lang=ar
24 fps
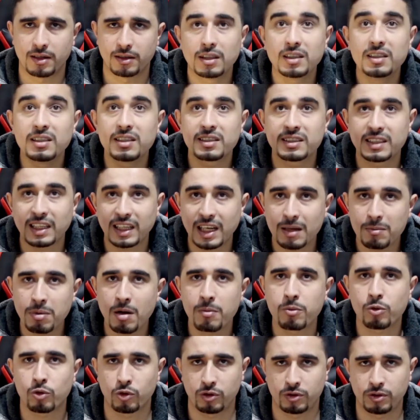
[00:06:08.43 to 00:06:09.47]
اللي ارتكبها
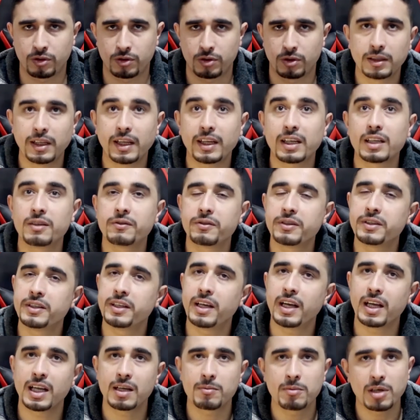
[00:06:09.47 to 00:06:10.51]
بروس لكن في
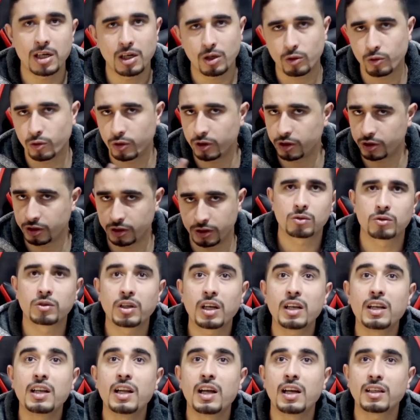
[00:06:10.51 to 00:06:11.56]
النهاية ما لقوا شيء
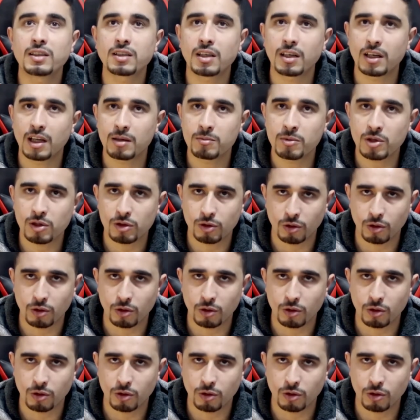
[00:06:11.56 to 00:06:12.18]
وظل هذا الأمر